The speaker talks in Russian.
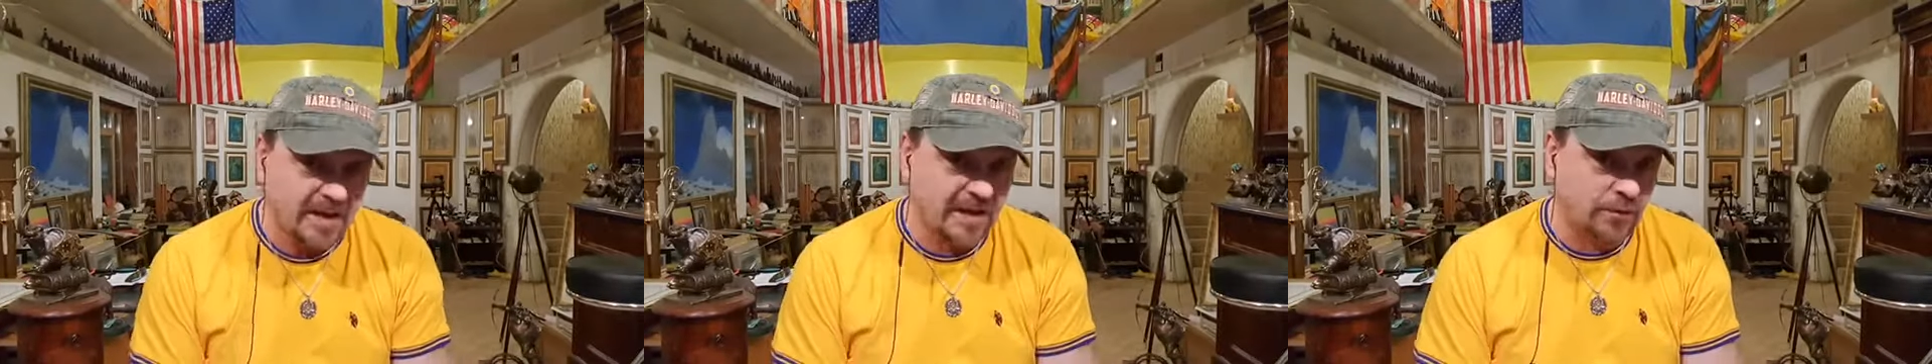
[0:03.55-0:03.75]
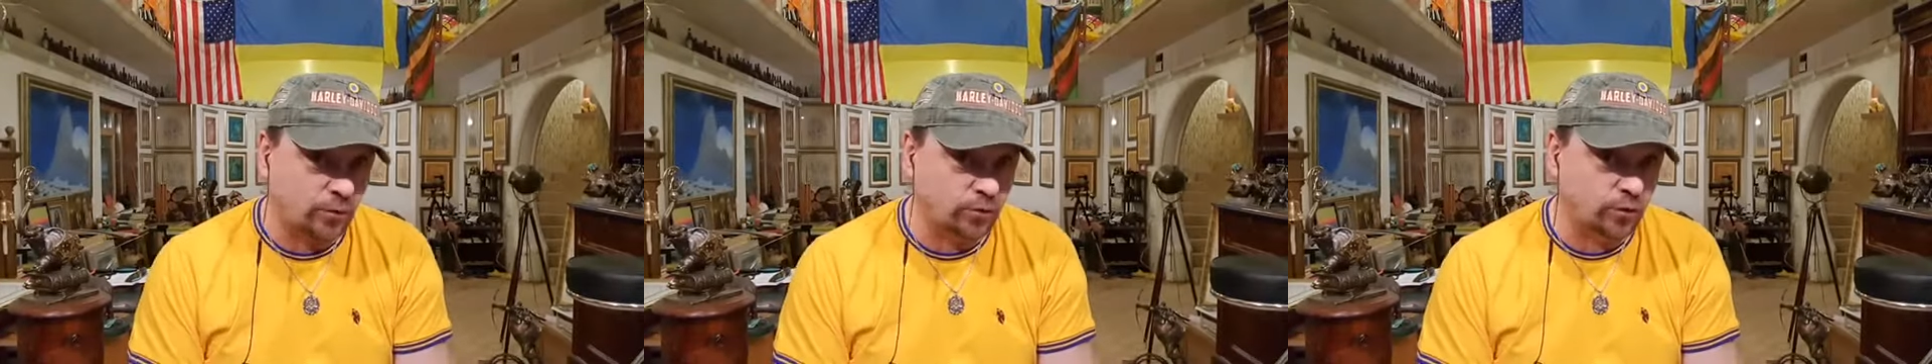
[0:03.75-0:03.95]

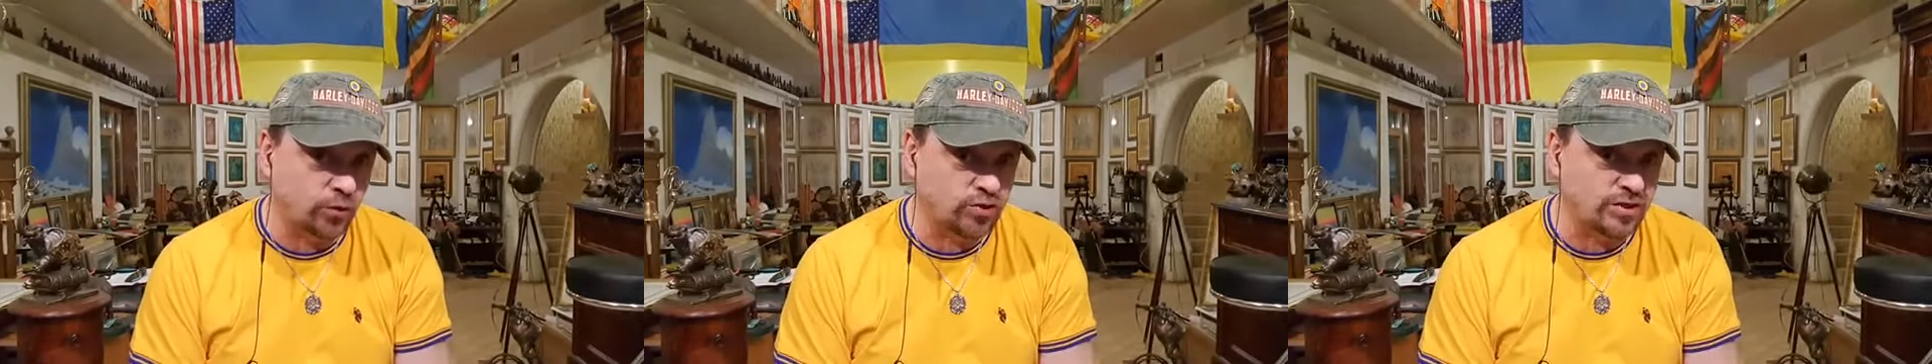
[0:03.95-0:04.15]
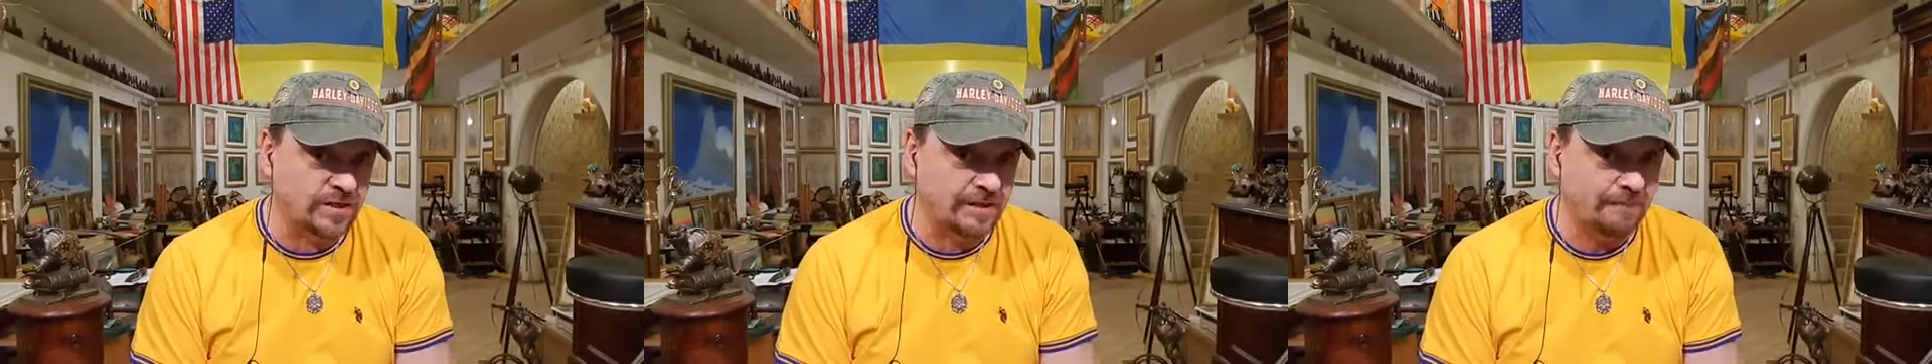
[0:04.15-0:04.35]
Я тот
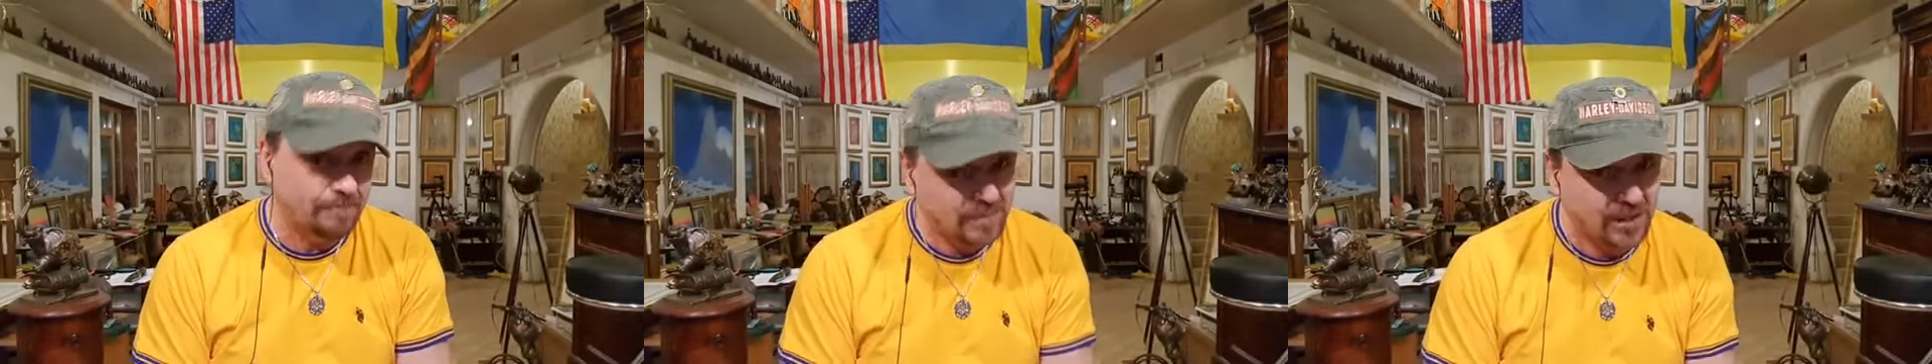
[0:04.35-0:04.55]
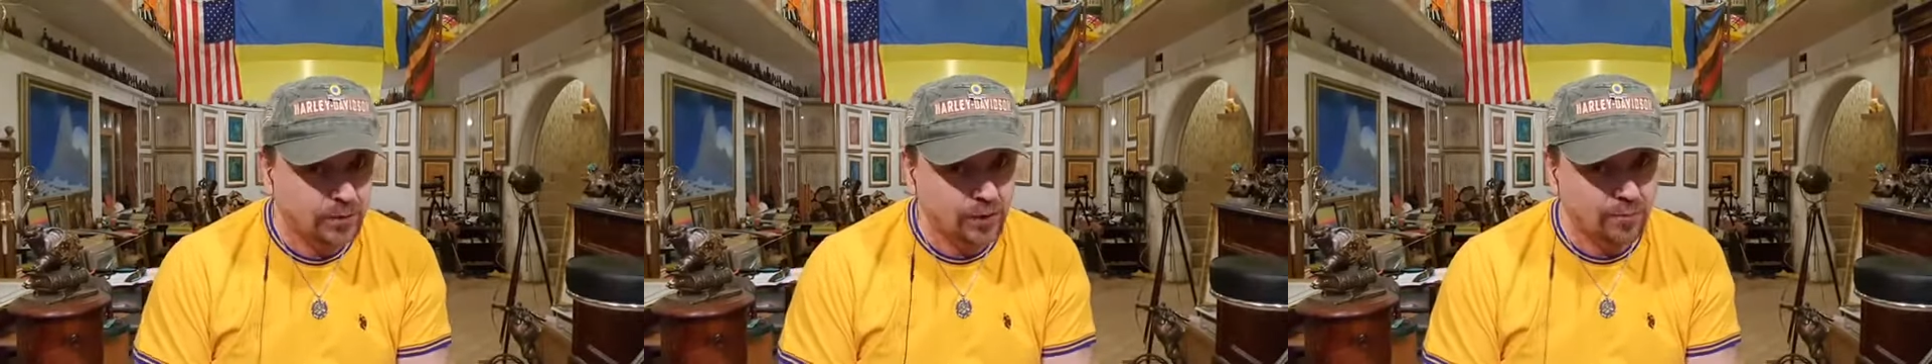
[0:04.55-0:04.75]
художник,
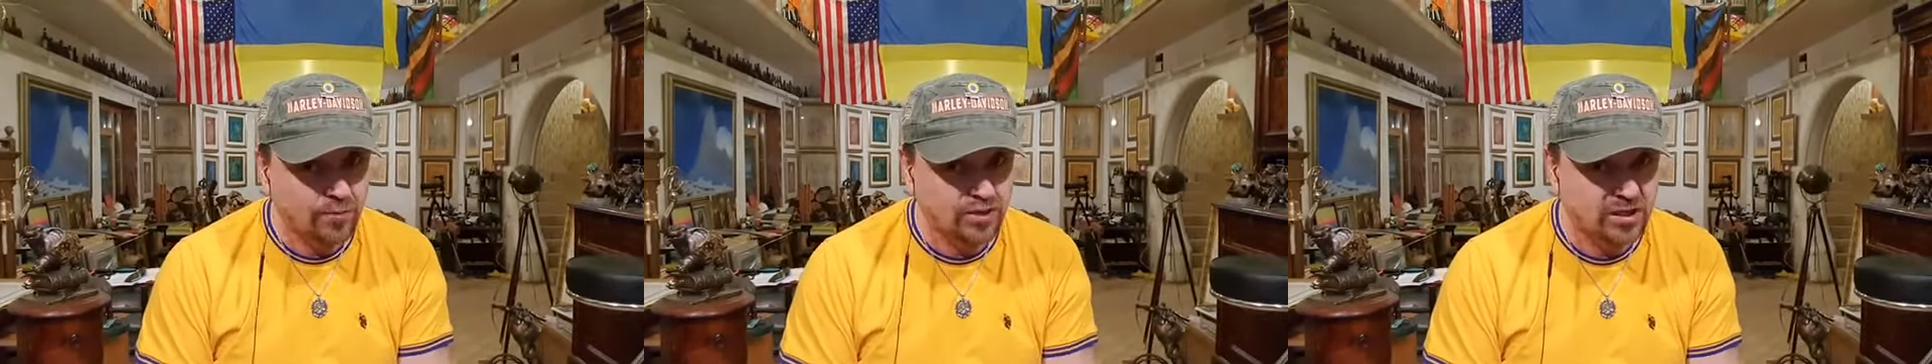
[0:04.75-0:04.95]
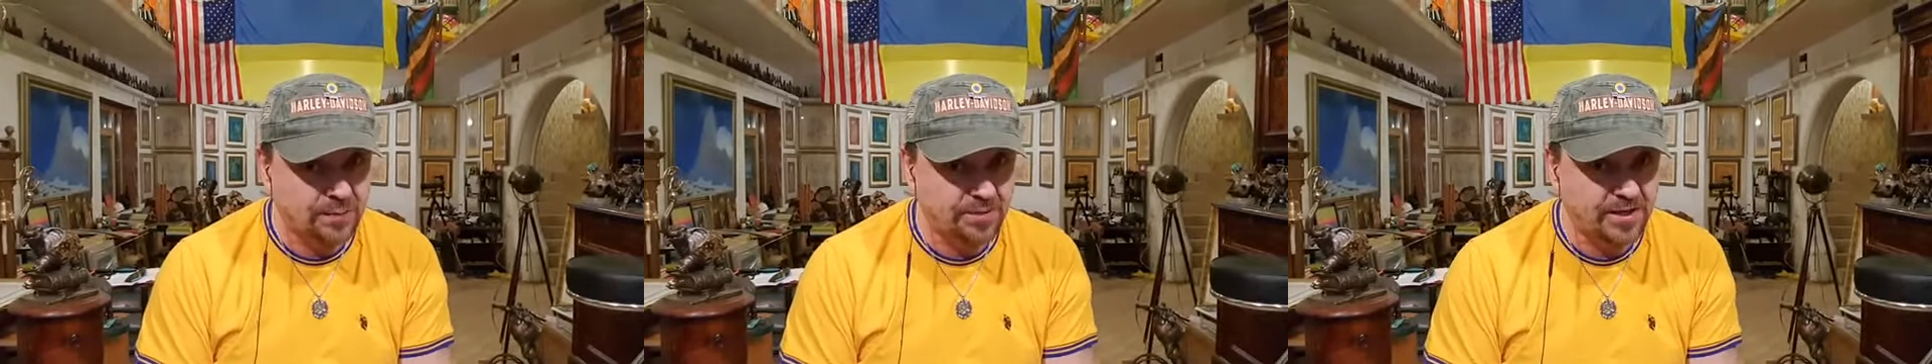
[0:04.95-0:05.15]
который
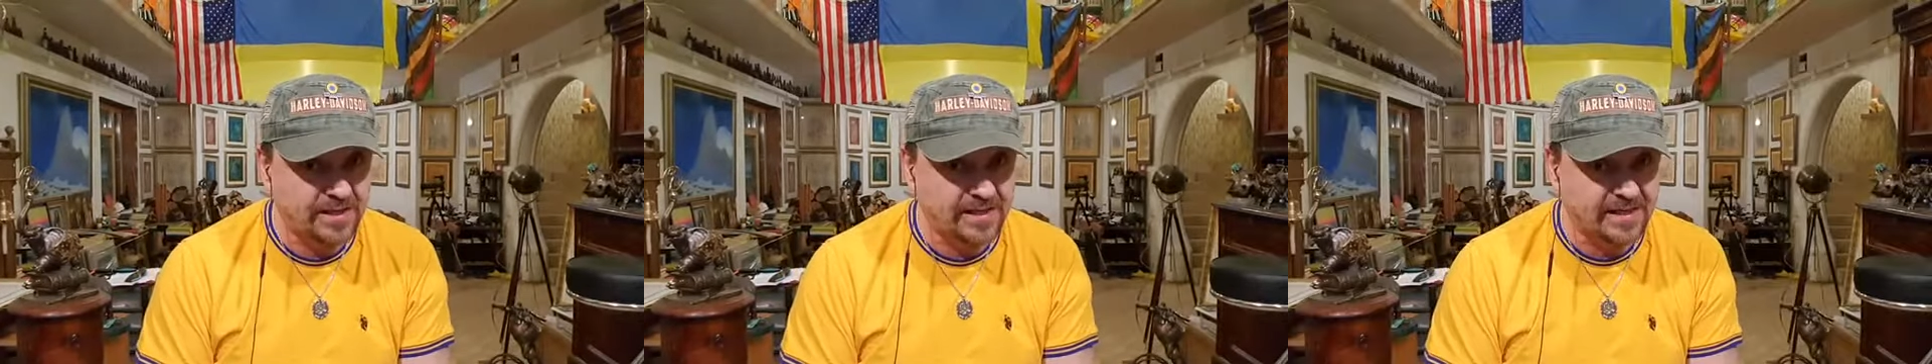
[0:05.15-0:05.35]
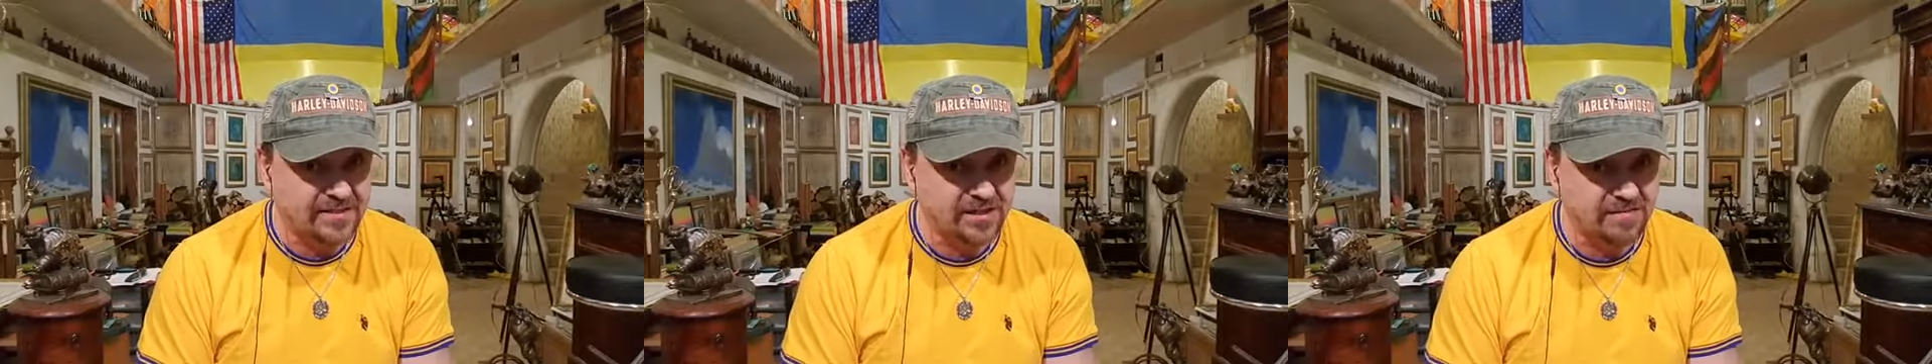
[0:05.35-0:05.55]
может
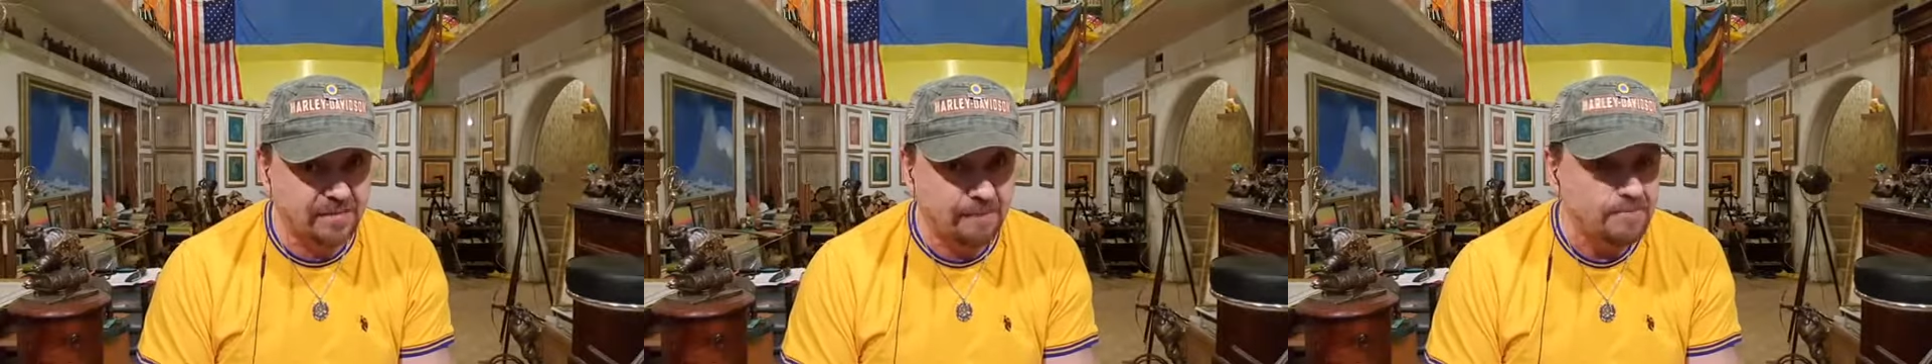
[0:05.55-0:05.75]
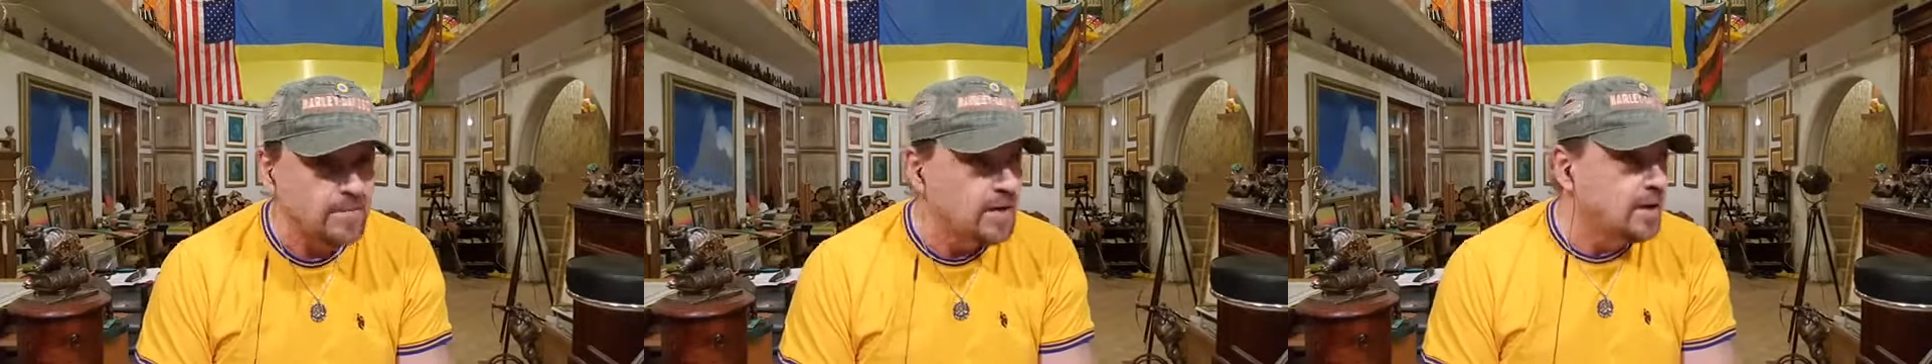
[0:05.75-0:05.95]
обидеть
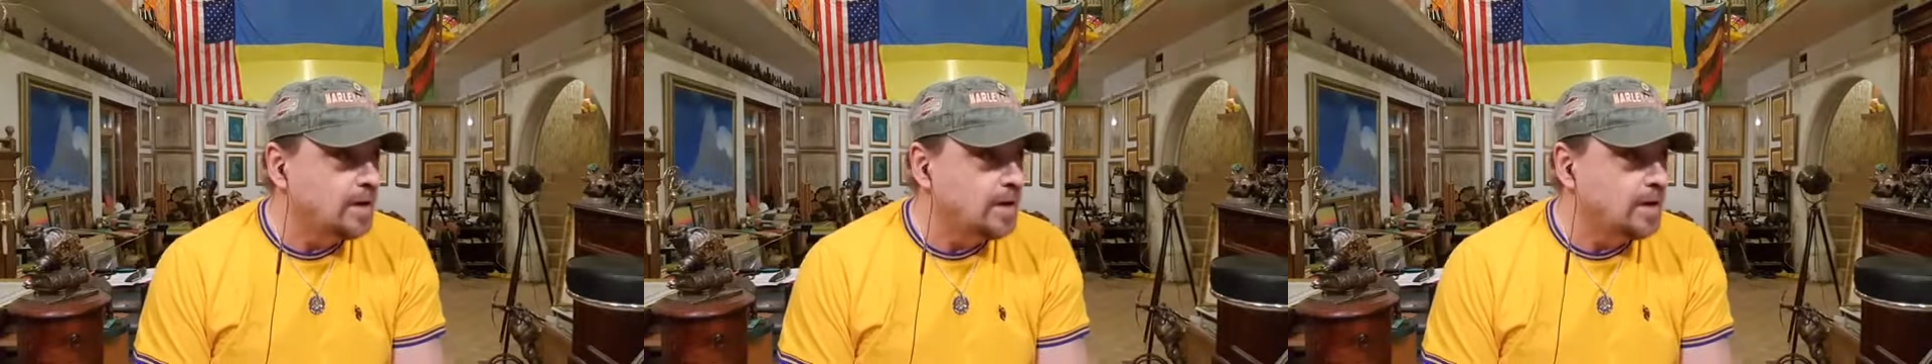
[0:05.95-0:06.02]
каждого.